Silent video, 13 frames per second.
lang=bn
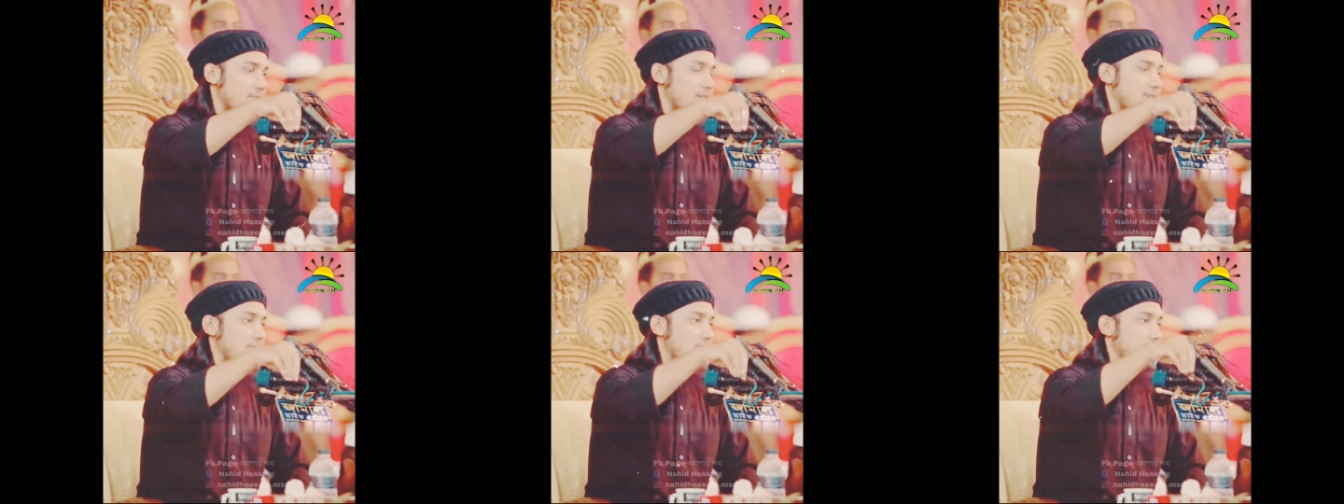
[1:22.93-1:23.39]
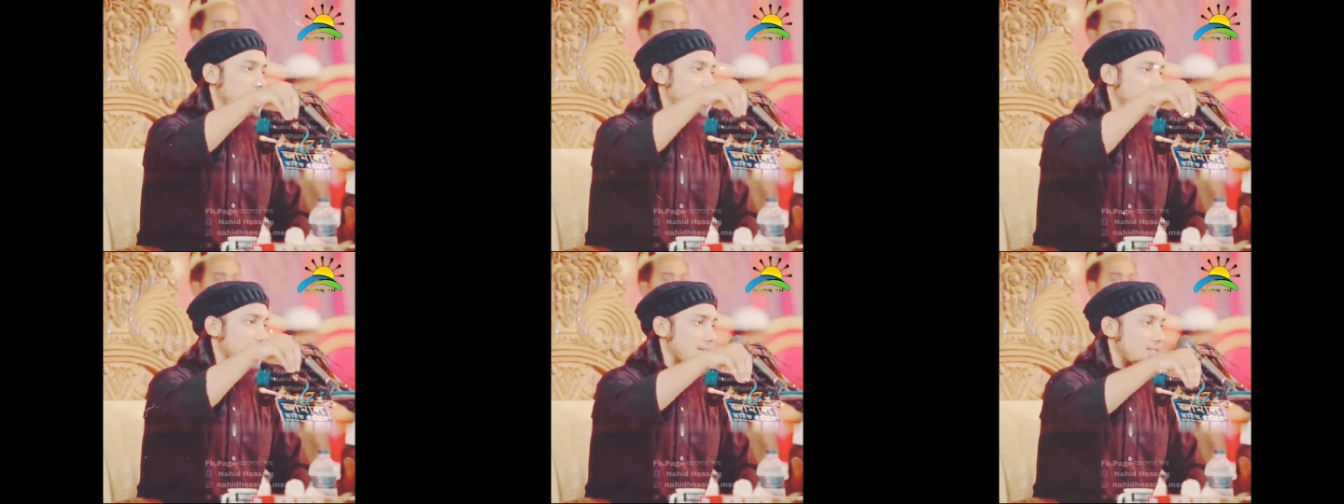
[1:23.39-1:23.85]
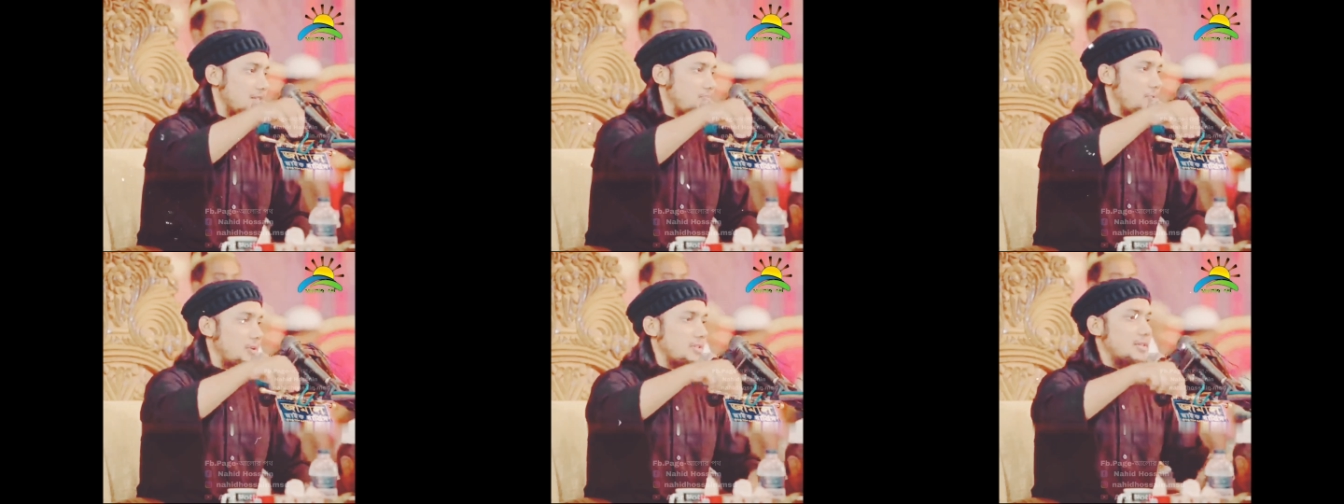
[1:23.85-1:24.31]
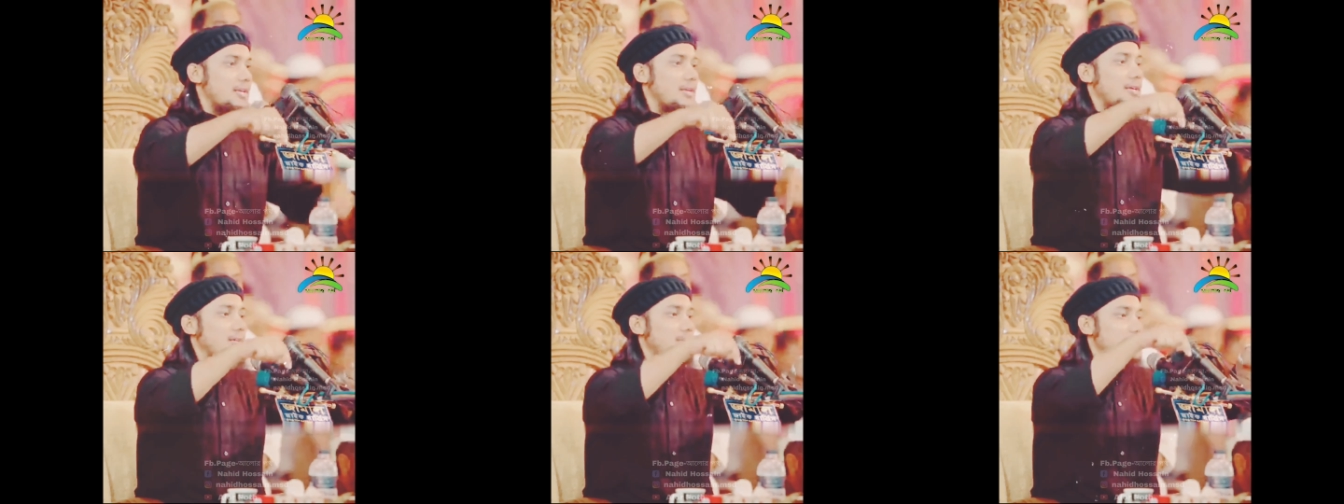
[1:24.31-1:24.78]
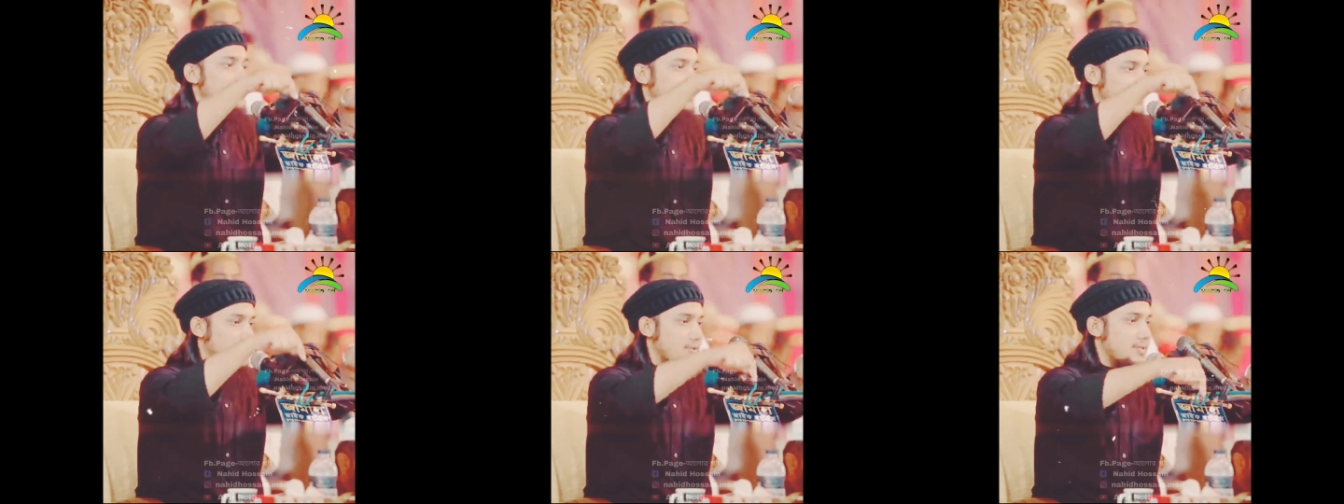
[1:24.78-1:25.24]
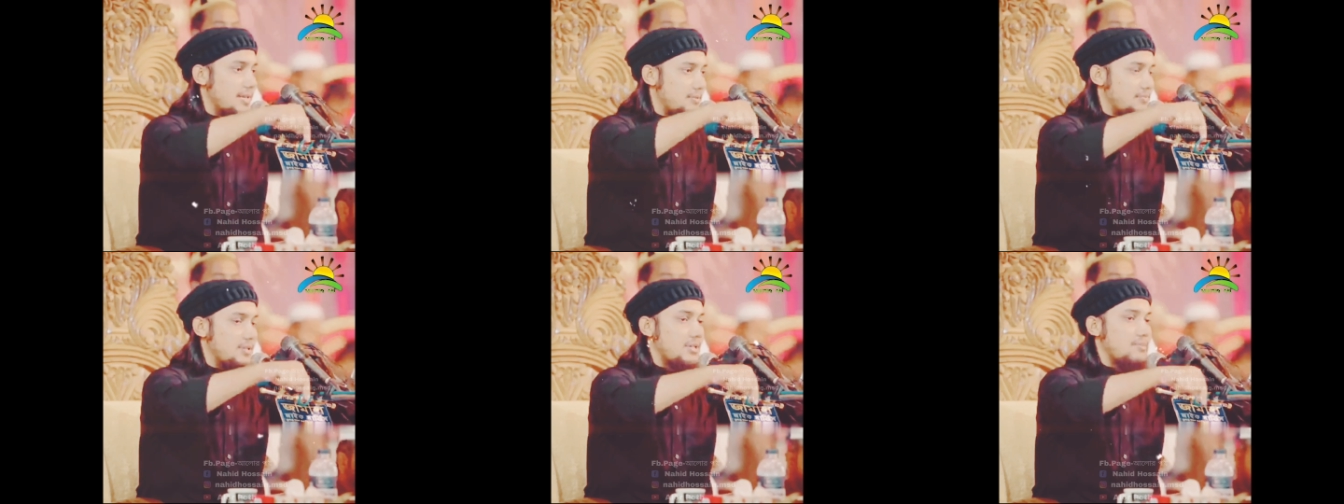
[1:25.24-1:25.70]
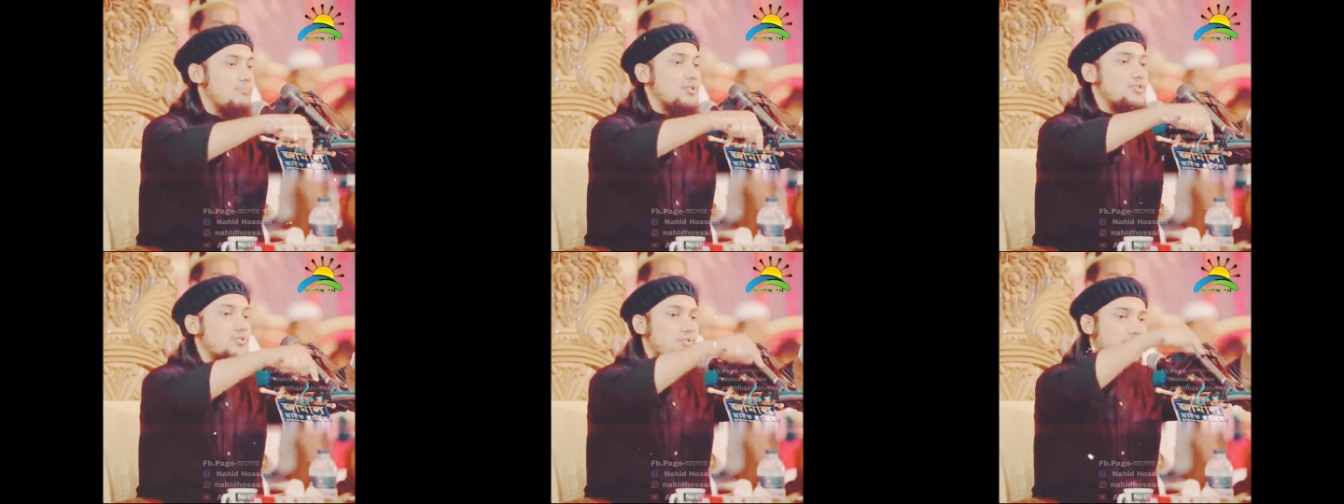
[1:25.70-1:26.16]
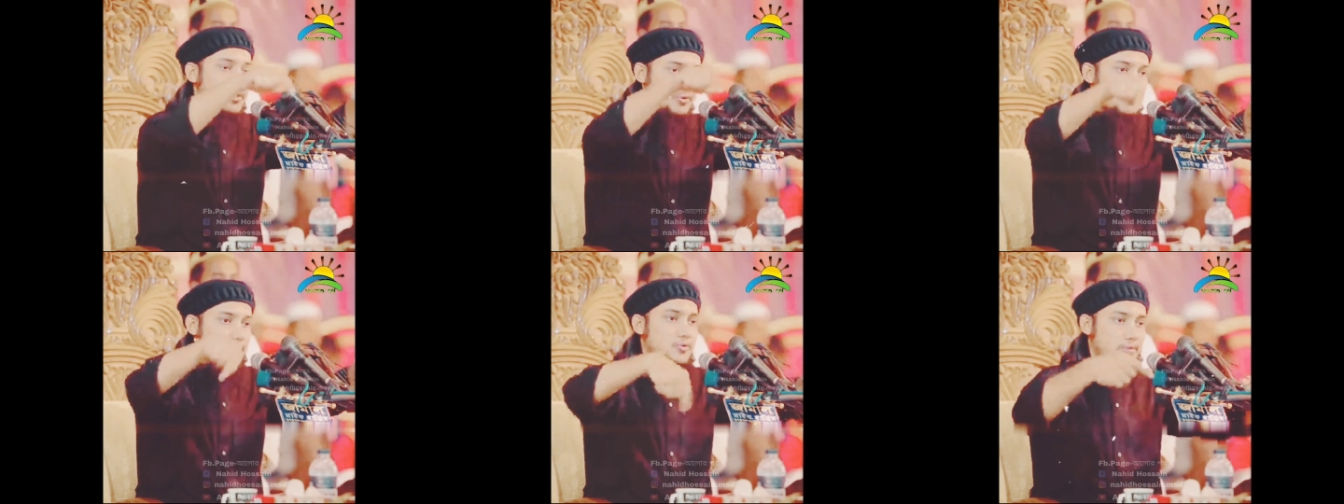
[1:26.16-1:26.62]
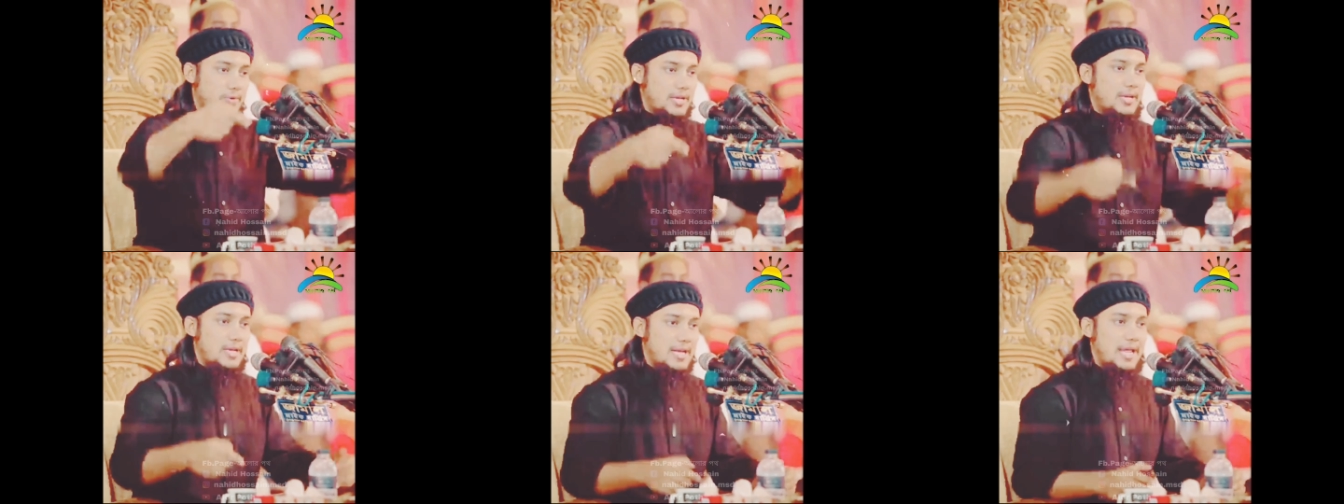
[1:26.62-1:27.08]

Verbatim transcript: যেই মাসিহ আসলে পরে তারা জেরুজালেম থেকে বিশ্ব শাসন করবে